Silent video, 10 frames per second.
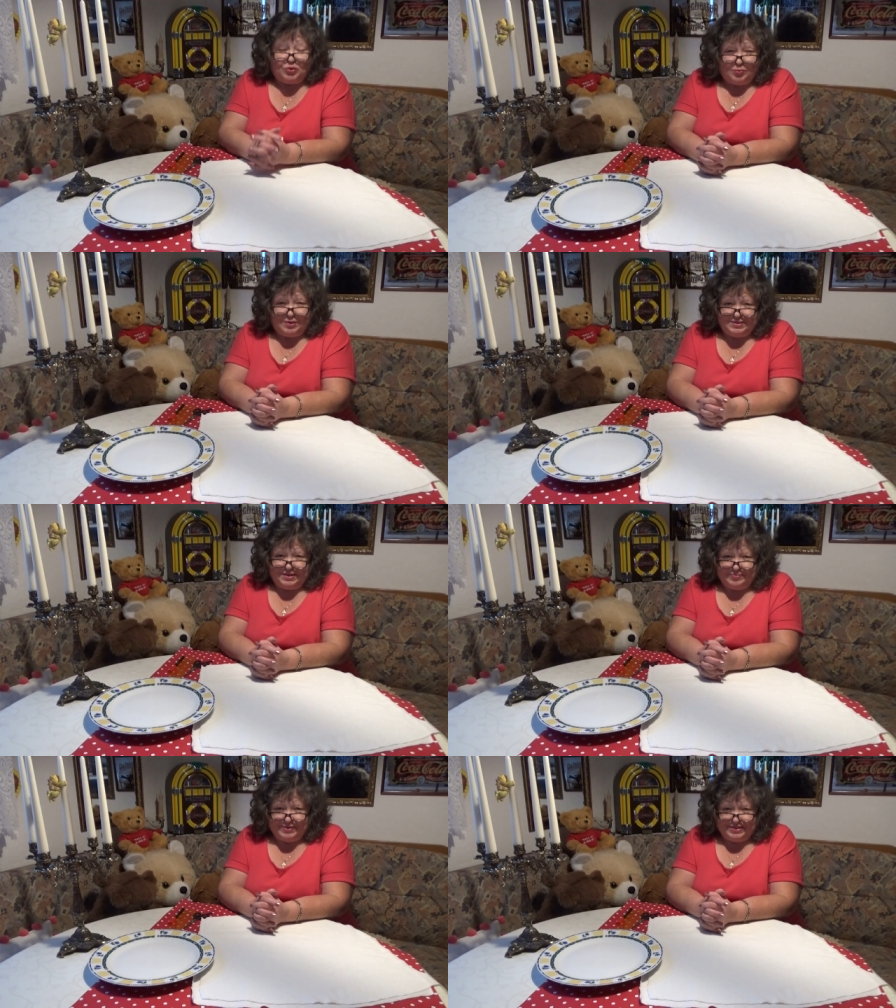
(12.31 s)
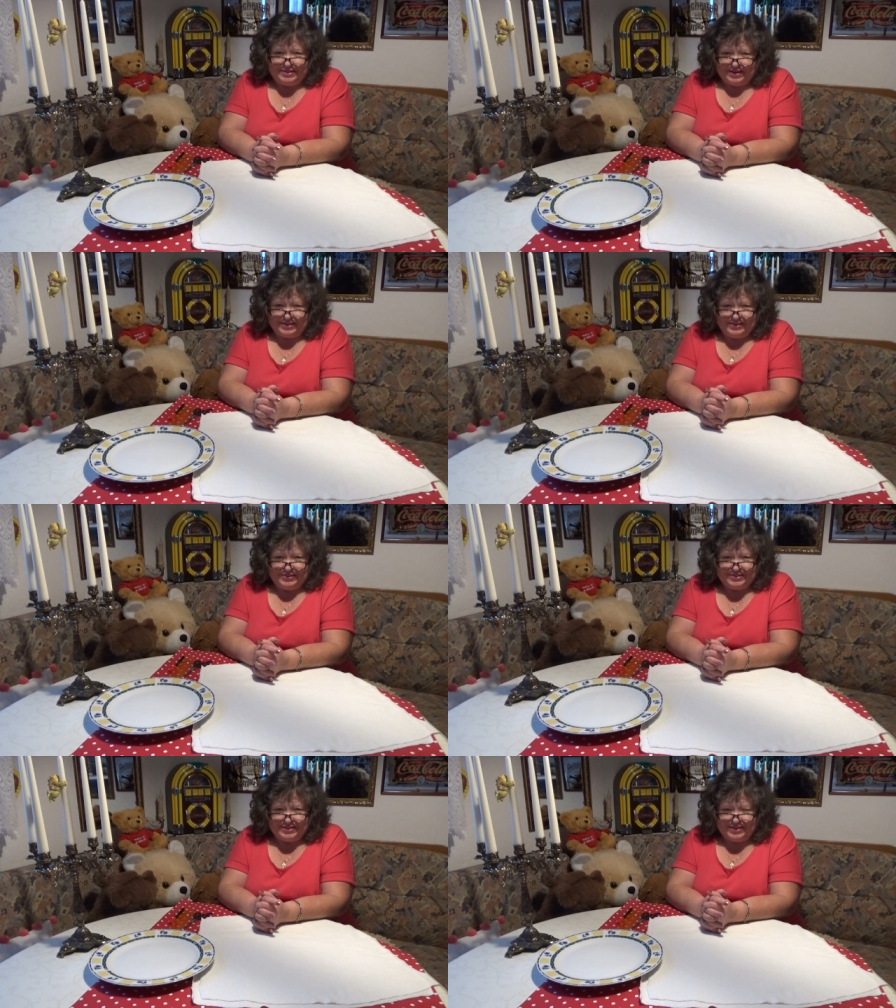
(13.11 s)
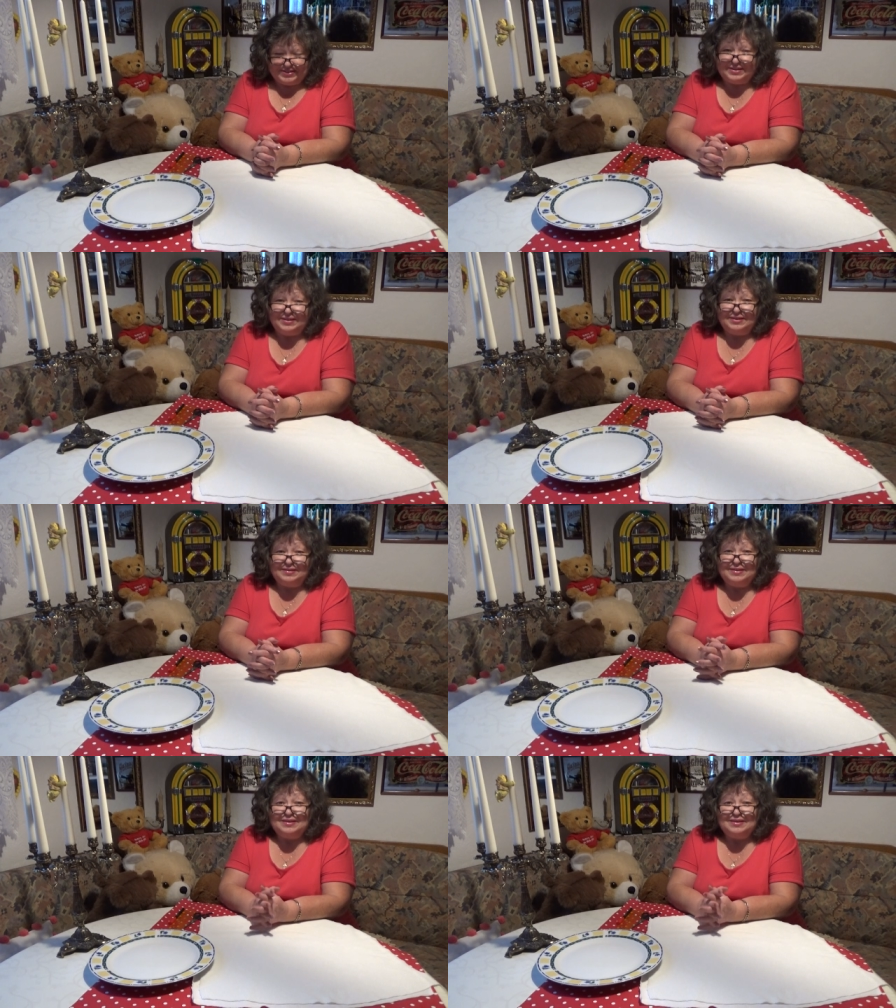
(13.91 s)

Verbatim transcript: Добрый день, мои дорогие золотые!